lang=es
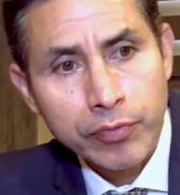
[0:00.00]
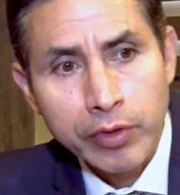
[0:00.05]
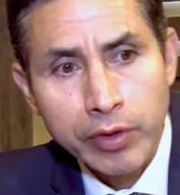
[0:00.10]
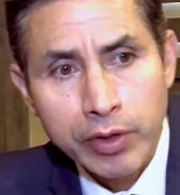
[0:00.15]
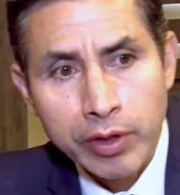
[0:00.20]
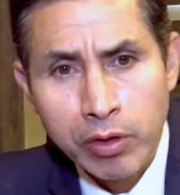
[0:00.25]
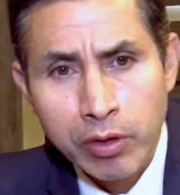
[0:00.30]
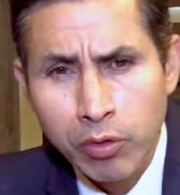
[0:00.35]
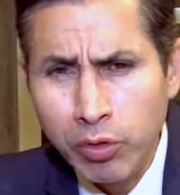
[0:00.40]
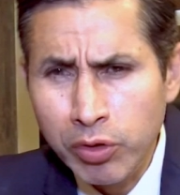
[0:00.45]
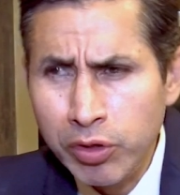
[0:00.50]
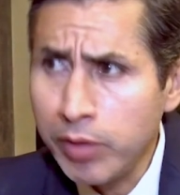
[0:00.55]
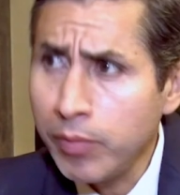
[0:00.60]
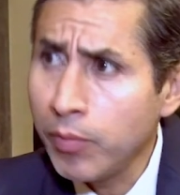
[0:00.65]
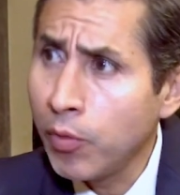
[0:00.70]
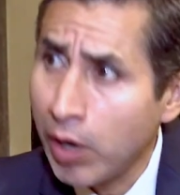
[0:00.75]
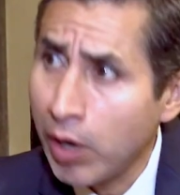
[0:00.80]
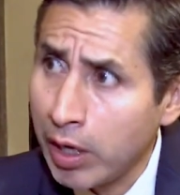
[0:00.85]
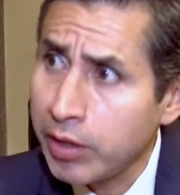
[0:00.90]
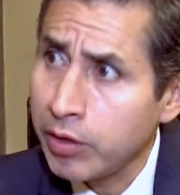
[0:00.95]
el
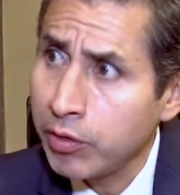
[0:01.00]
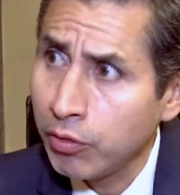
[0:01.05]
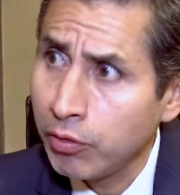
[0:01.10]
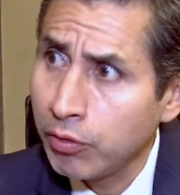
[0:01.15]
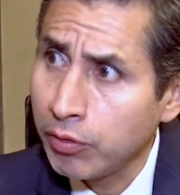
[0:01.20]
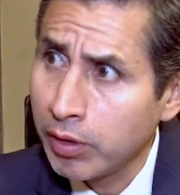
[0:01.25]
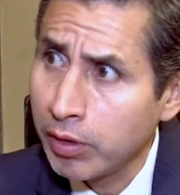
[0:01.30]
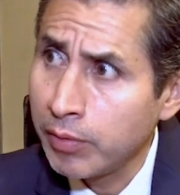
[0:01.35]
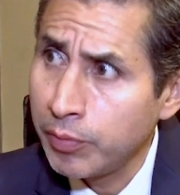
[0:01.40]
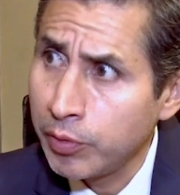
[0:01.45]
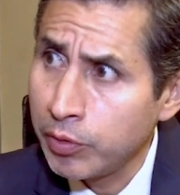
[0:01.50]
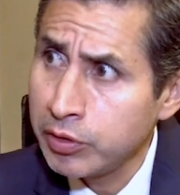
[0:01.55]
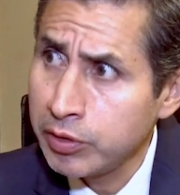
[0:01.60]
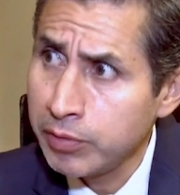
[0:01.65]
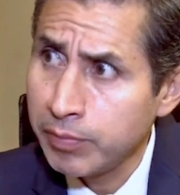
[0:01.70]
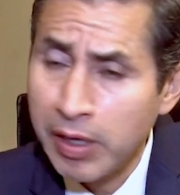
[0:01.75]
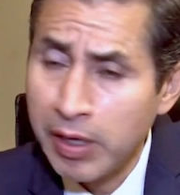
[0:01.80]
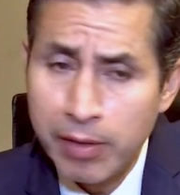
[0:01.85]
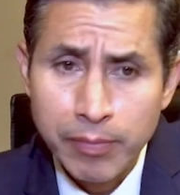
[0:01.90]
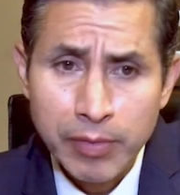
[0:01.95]
último año
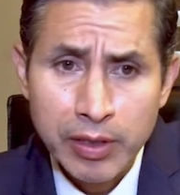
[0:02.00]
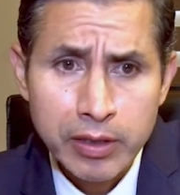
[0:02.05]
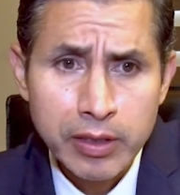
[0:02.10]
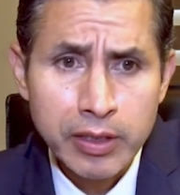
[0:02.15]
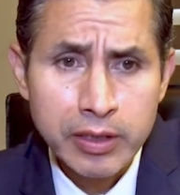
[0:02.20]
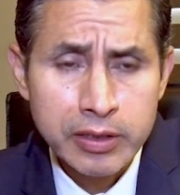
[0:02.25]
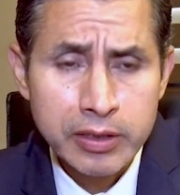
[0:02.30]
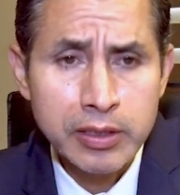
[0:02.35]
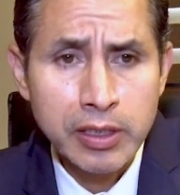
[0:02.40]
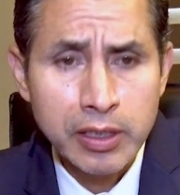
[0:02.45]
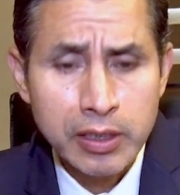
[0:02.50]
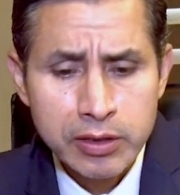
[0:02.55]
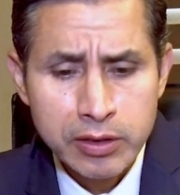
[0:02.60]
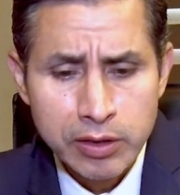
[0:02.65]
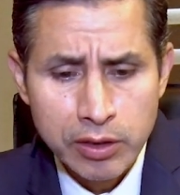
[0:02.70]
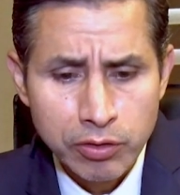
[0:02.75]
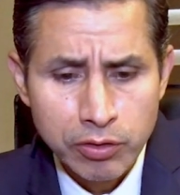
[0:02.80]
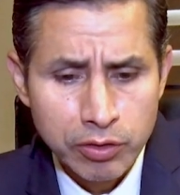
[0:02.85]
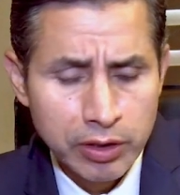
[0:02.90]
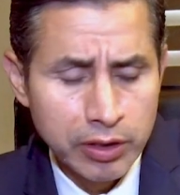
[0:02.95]
aproximadamente sí han
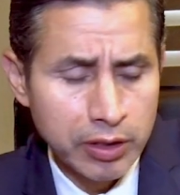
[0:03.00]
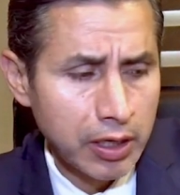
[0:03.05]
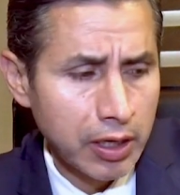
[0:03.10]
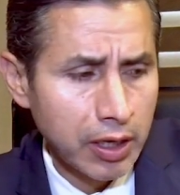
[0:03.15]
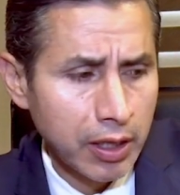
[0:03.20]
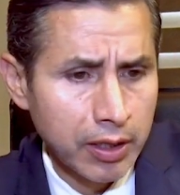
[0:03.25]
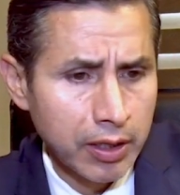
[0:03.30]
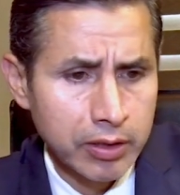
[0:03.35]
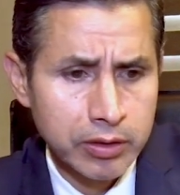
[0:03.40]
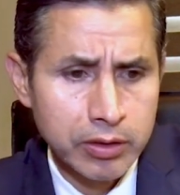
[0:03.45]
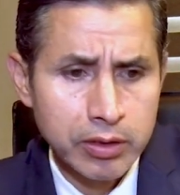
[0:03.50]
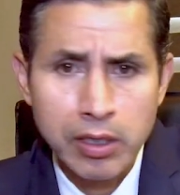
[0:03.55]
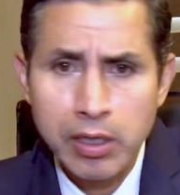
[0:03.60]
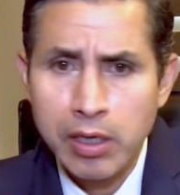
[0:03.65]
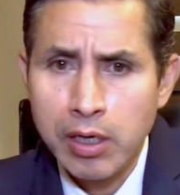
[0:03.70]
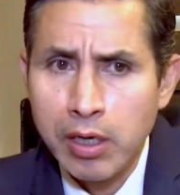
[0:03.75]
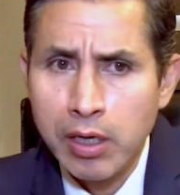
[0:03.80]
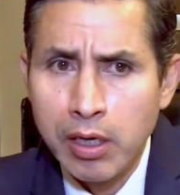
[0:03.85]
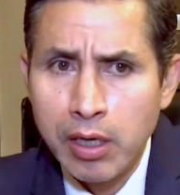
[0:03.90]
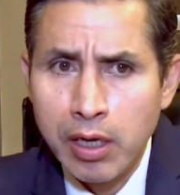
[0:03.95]
sido retiradas
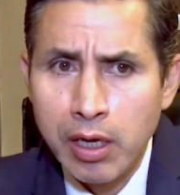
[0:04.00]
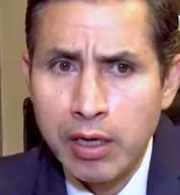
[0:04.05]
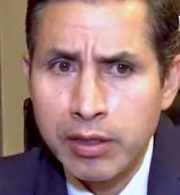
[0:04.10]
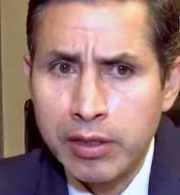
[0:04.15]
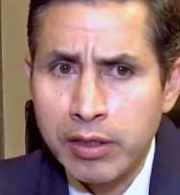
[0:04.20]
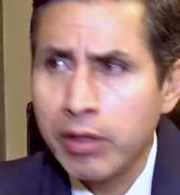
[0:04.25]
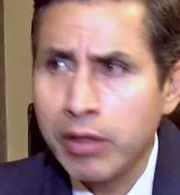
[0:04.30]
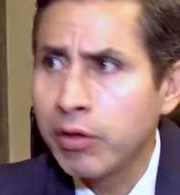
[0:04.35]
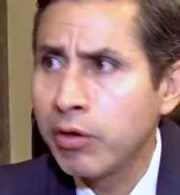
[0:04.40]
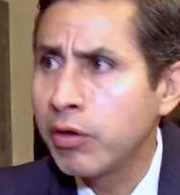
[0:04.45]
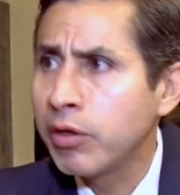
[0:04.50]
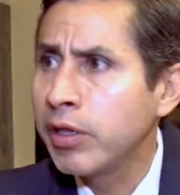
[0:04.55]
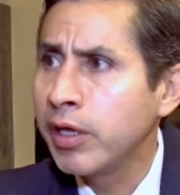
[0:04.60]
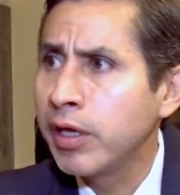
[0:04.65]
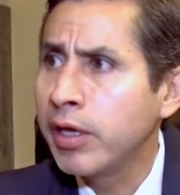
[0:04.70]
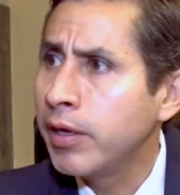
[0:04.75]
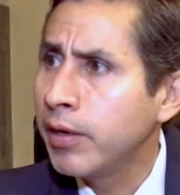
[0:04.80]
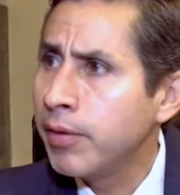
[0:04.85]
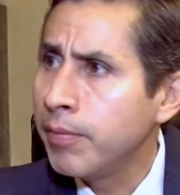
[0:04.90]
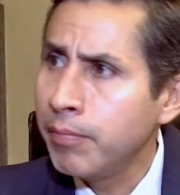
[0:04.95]
alrededor
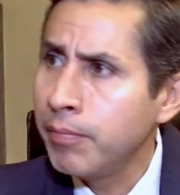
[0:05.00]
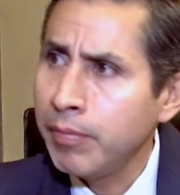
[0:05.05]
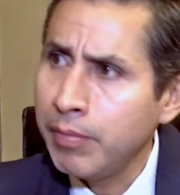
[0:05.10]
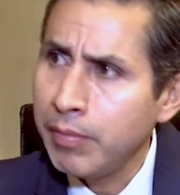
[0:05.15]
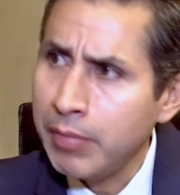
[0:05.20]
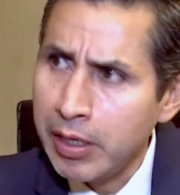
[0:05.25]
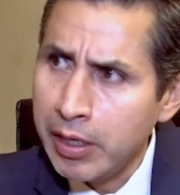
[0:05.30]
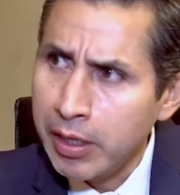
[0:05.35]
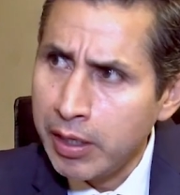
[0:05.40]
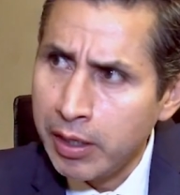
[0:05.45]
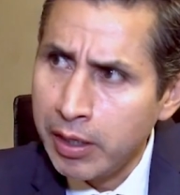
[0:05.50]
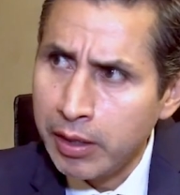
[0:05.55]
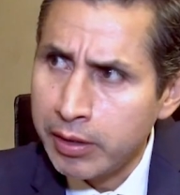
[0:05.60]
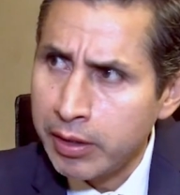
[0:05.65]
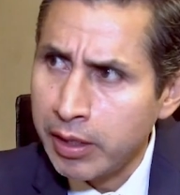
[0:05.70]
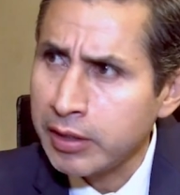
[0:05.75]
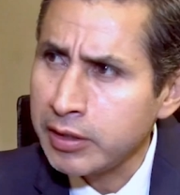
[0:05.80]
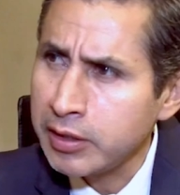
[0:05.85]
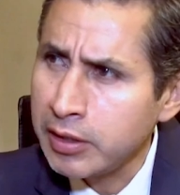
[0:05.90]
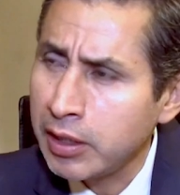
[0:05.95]
de
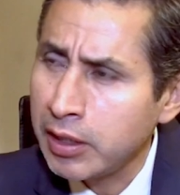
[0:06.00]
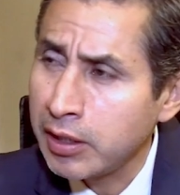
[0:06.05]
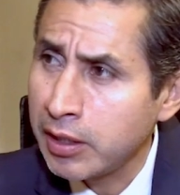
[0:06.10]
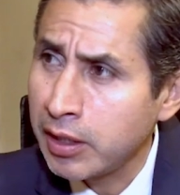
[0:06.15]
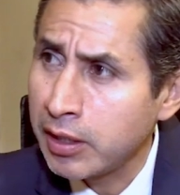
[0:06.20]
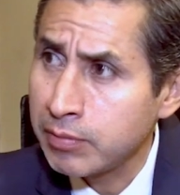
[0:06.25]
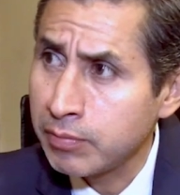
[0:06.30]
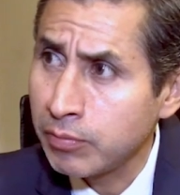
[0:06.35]
1.300